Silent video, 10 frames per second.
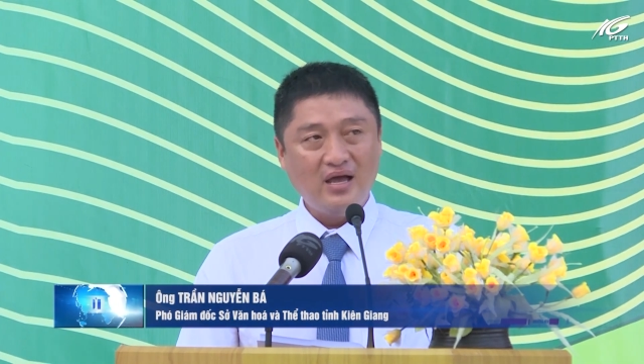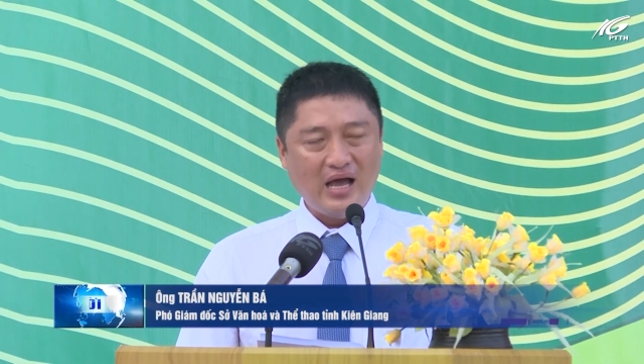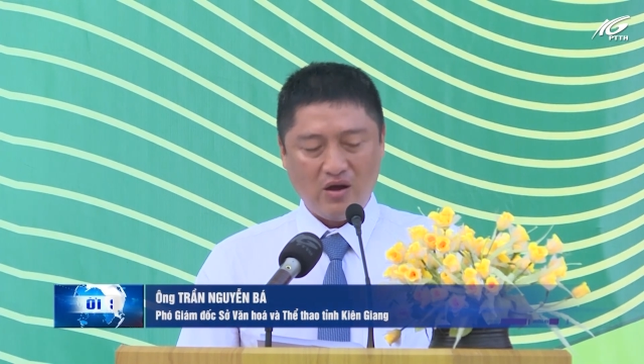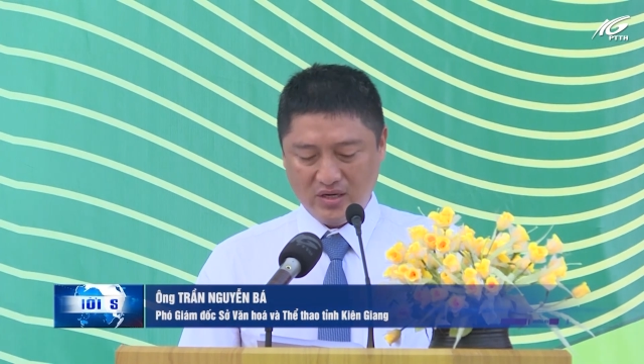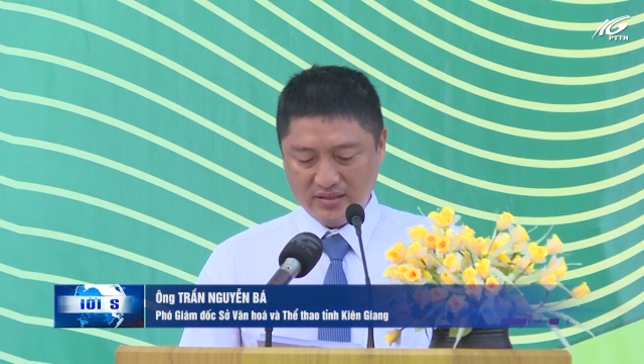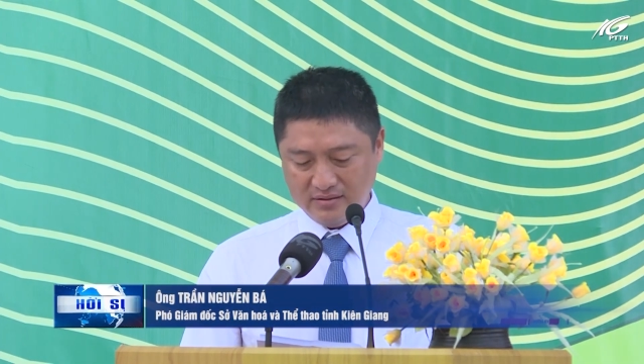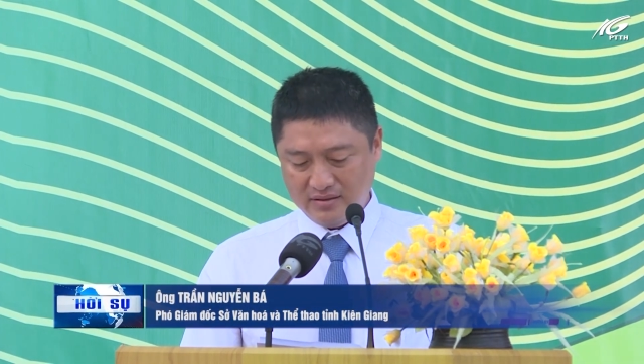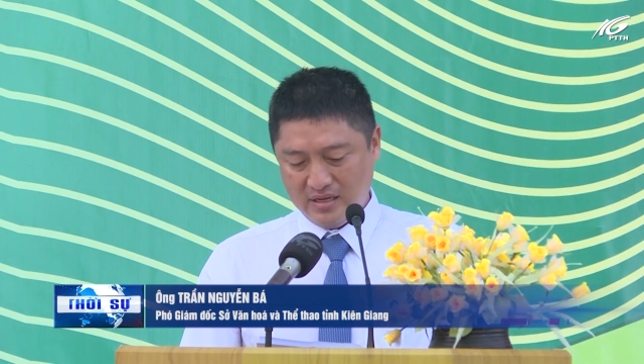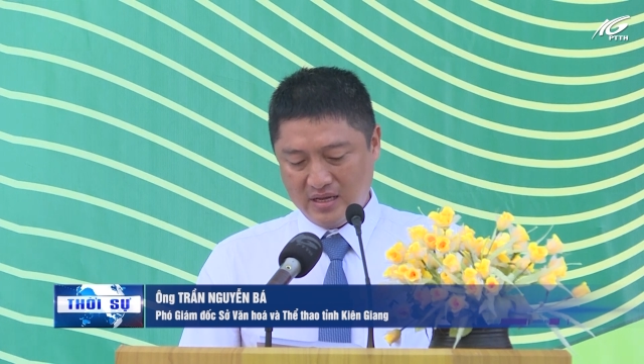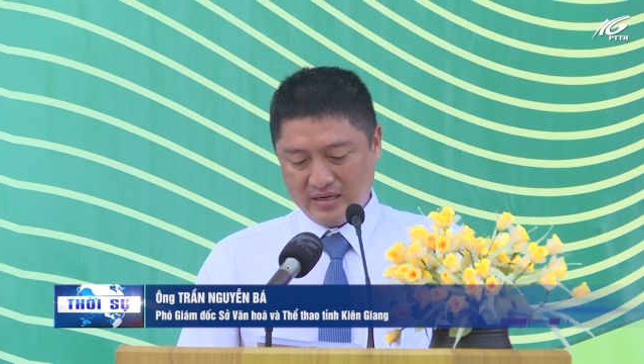hào
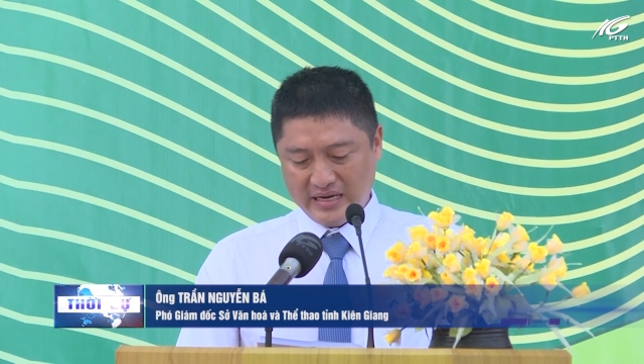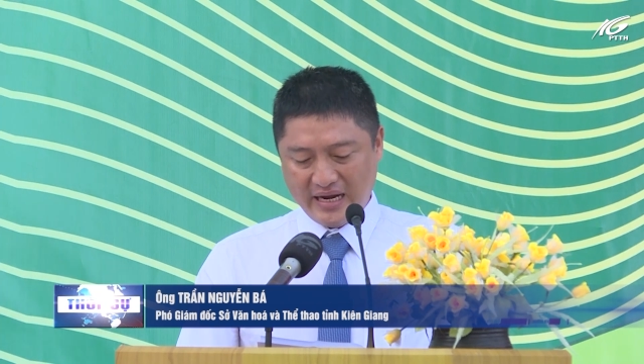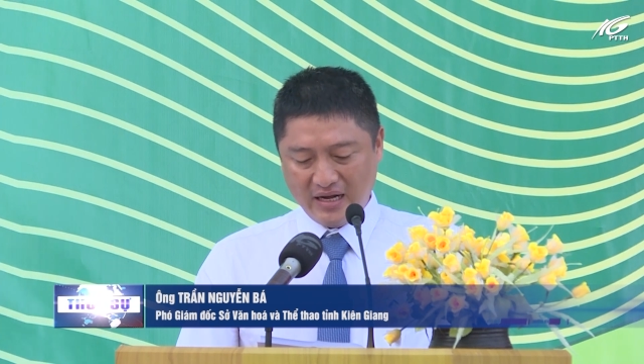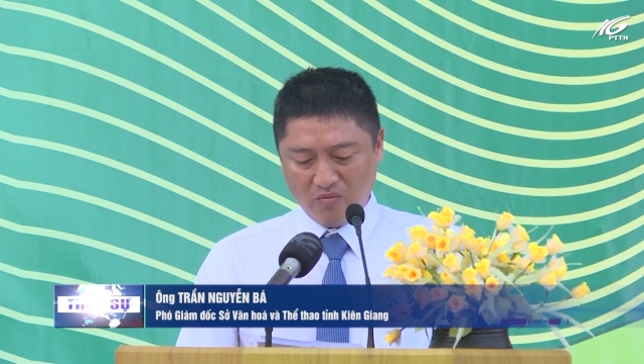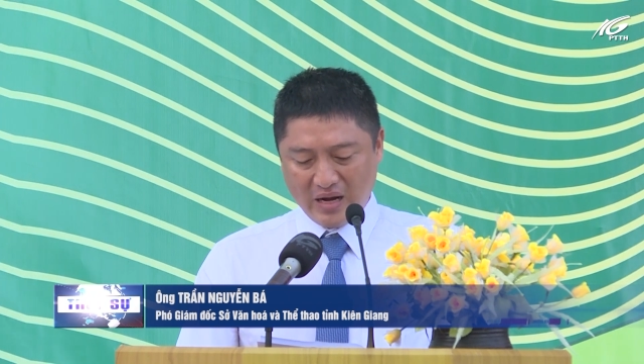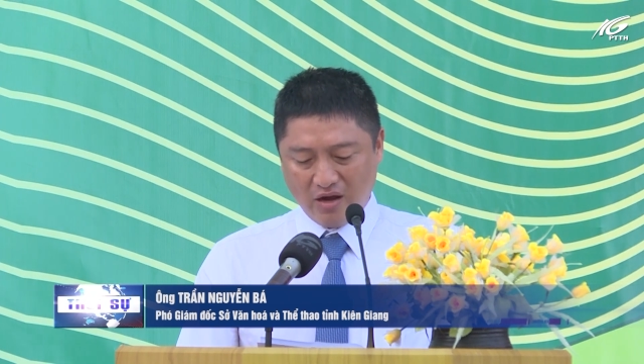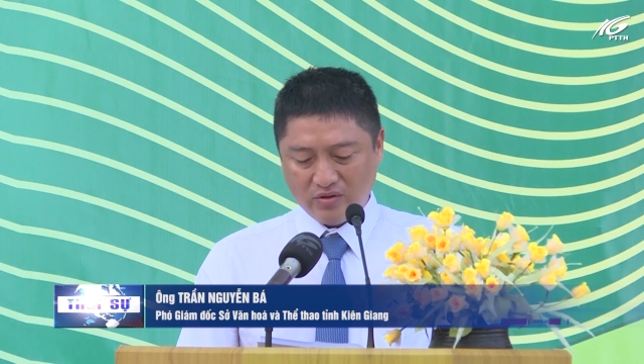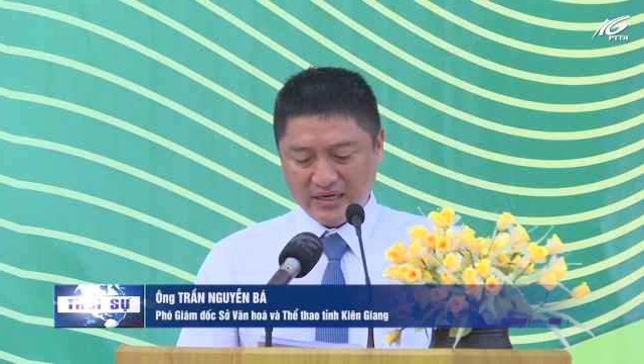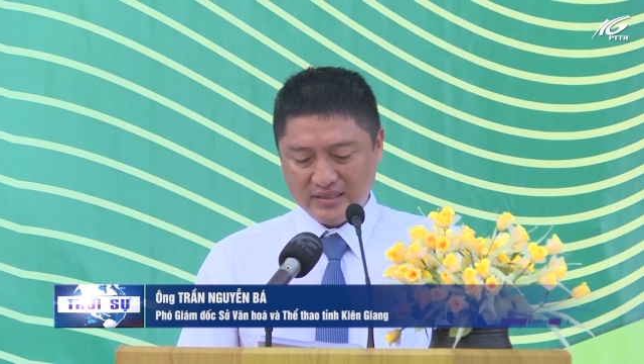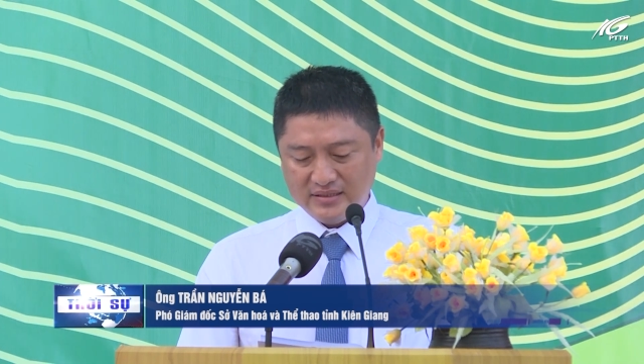hứng để đông đảo
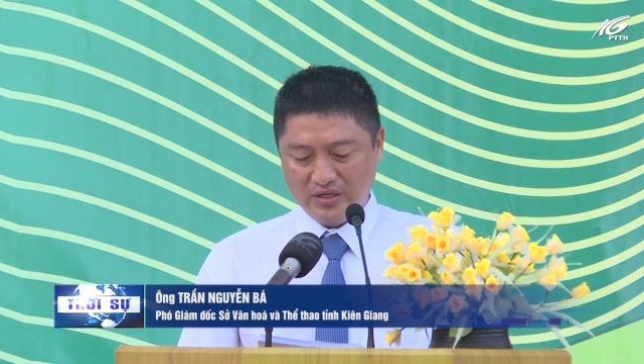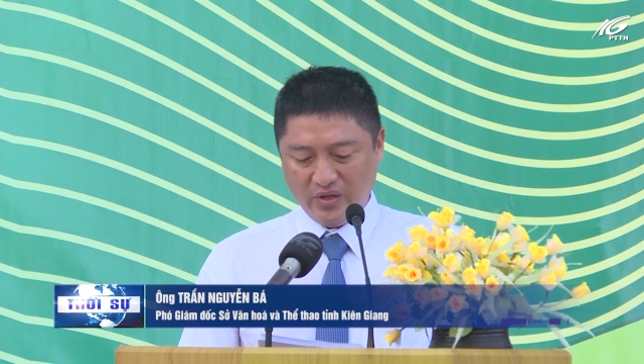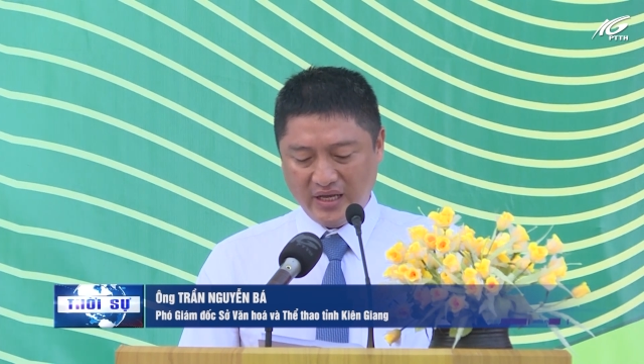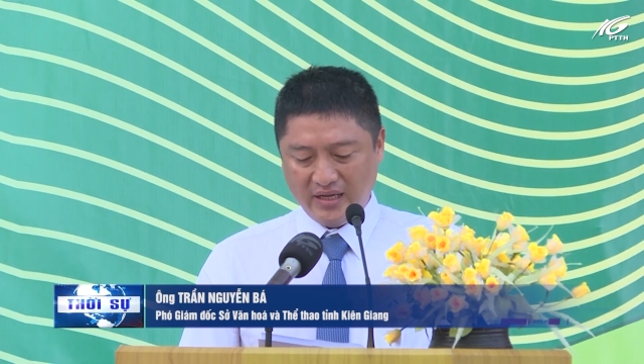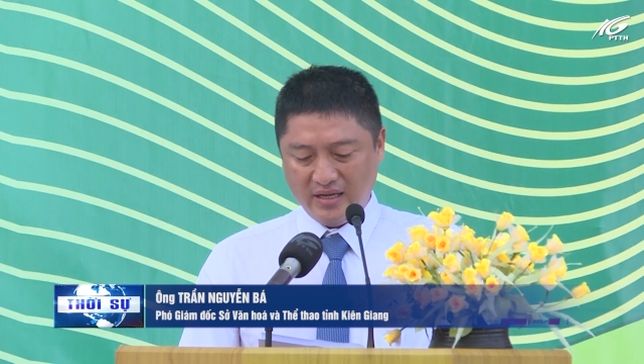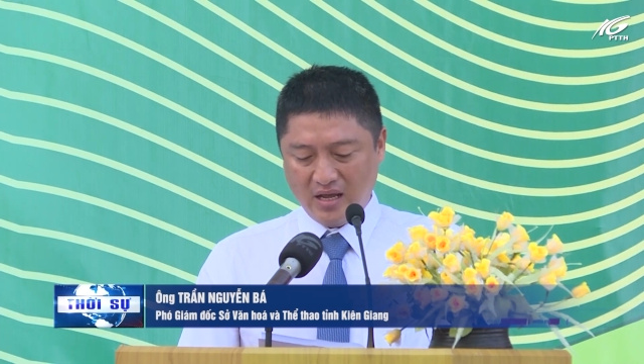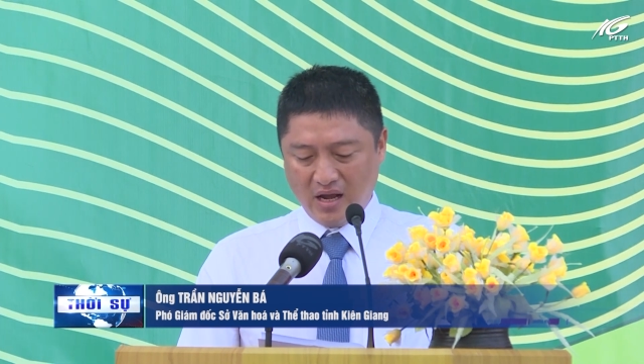thanh thiếu nhi,